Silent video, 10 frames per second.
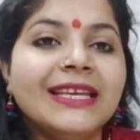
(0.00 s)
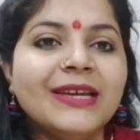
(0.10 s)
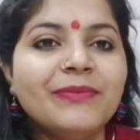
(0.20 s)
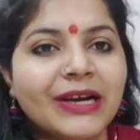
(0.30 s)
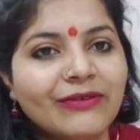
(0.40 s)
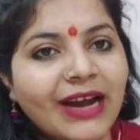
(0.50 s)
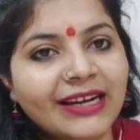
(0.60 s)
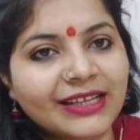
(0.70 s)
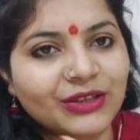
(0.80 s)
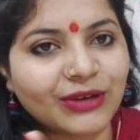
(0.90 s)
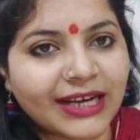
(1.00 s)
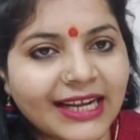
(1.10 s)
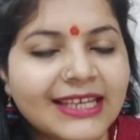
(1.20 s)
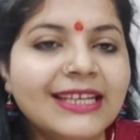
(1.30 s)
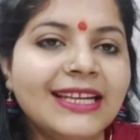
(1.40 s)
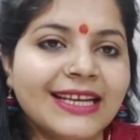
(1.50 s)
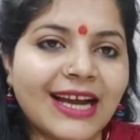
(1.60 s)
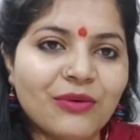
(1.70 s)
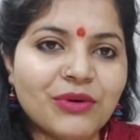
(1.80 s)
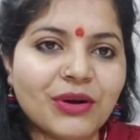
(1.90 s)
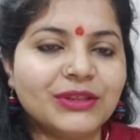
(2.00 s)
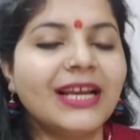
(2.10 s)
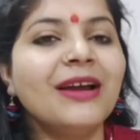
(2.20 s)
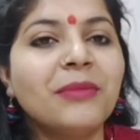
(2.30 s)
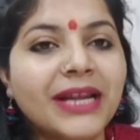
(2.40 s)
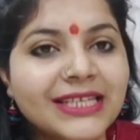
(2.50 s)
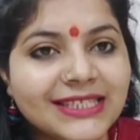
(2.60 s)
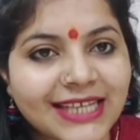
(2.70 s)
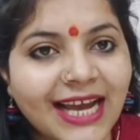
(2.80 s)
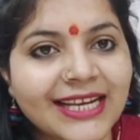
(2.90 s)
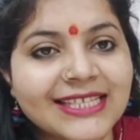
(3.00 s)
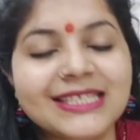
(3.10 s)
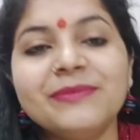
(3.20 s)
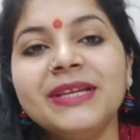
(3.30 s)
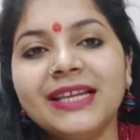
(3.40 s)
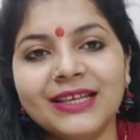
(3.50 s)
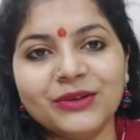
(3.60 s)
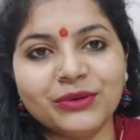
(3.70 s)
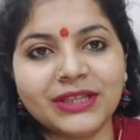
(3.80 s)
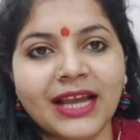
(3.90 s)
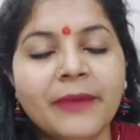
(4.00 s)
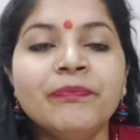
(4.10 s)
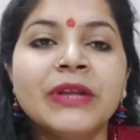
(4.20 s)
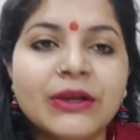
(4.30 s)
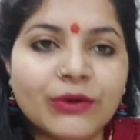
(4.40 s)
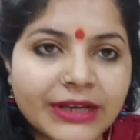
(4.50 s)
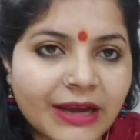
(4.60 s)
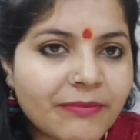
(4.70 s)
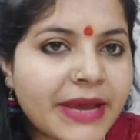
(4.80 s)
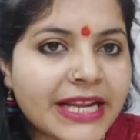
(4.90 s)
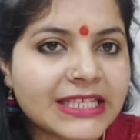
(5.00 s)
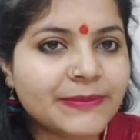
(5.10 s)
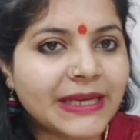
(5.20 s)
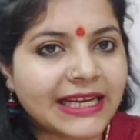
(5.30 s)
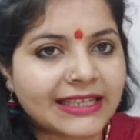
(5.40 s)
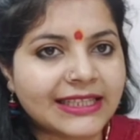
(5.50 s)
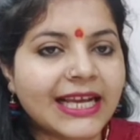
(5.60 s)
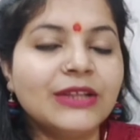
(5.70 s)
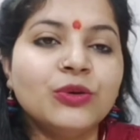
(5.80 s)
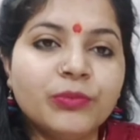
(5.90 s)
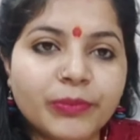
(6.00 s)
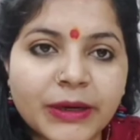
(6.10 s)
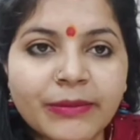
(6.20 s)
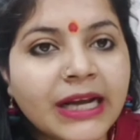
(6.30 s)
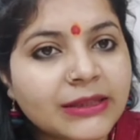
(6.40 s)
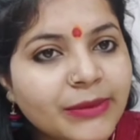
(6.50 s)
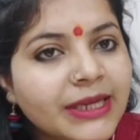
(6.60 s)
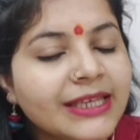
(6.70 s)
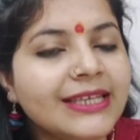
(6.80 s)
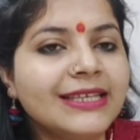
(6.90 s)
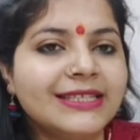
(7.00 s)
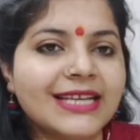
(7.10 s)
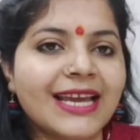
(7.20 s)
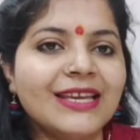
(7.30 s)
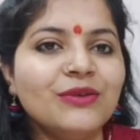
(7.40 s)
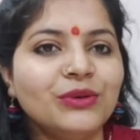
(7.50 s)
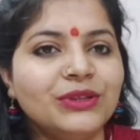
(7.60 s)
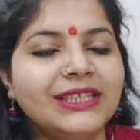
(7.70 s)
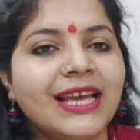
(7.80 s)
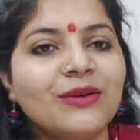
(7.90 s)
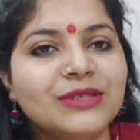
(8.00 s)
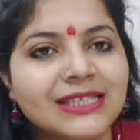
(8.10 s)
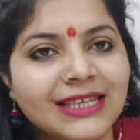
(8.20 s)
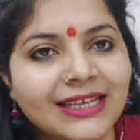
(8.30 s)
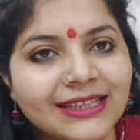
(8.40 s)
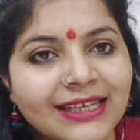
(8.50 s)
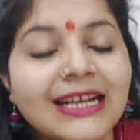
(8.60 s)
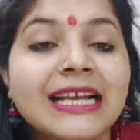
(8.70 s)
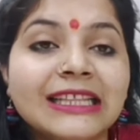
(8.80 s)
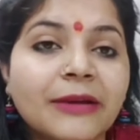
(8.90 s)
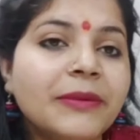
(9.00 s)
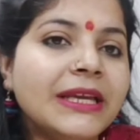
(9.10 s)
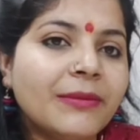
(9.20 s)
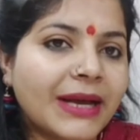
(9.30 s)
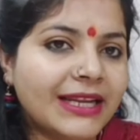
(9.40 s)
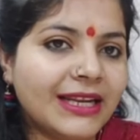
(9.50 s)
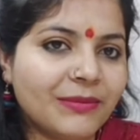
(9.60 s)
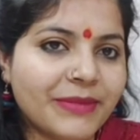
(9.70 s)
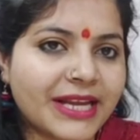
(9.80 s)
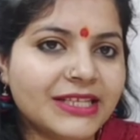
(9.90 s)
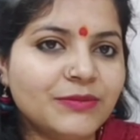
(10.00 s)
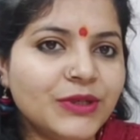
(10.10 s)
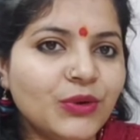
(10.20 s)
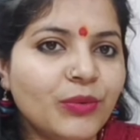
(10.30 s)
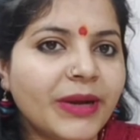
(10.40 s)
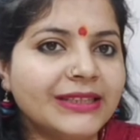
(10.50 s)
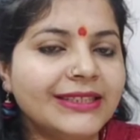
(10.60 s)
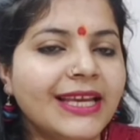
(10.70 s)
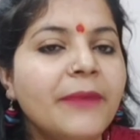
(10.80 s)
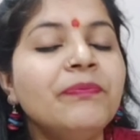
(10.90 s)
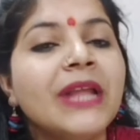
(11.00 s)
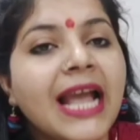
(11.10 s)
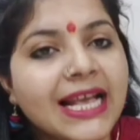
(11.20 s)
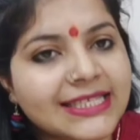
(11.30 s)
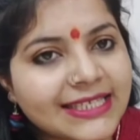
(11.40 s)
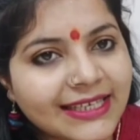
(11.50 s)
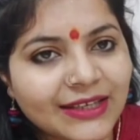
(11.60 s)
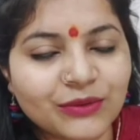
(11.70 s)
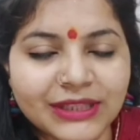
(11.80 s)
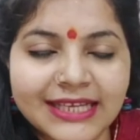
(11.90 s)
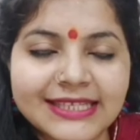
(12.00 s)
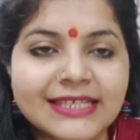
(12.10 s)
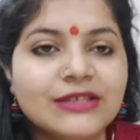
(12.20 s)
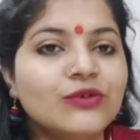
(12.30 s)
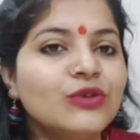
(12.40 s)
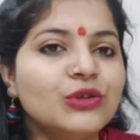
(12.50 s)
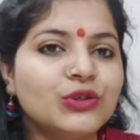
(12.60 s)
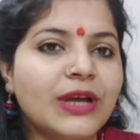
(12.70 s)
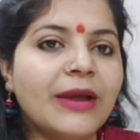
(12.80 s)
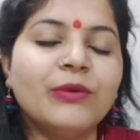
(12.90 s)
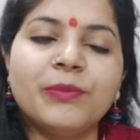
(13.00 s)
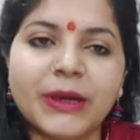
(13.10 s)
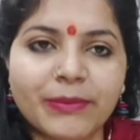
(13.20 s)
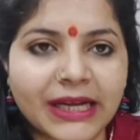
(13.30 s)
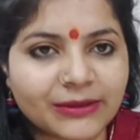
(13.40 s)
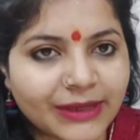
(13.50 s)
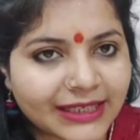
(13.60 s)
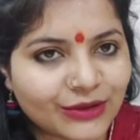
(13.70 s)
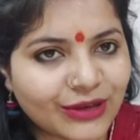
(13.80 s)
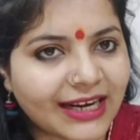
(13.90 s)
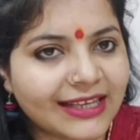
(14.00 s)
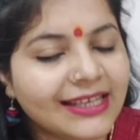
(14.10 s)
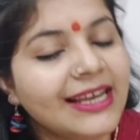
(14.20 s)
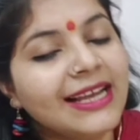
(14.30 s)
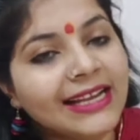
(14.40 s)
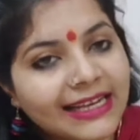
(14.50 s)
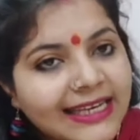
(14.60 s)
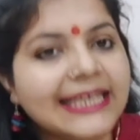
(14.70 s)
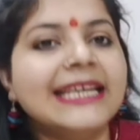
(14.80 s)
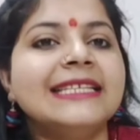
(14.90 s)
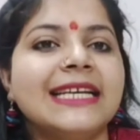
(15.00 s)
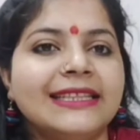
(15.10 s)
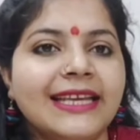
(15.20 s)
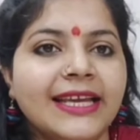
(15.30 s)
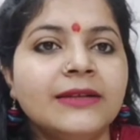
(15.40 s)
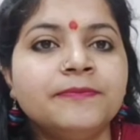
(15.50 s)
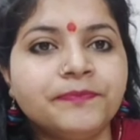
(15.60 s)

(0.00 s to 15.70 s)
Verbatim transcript: ये भगवान के द्वारा ही लिखा हुआ होता है हमारी चाहने से भी नहीं होता है कोई लव मैरिज भी करता है तो परमात्मा की इच्छा ही होती है उस उसी के अंदर तभी हमारी लव मैरिज भी हो पाती है ऐसे नहीं होता संजोग जो है वो परमात्मा के द्वारा ही लिखे जाते हैं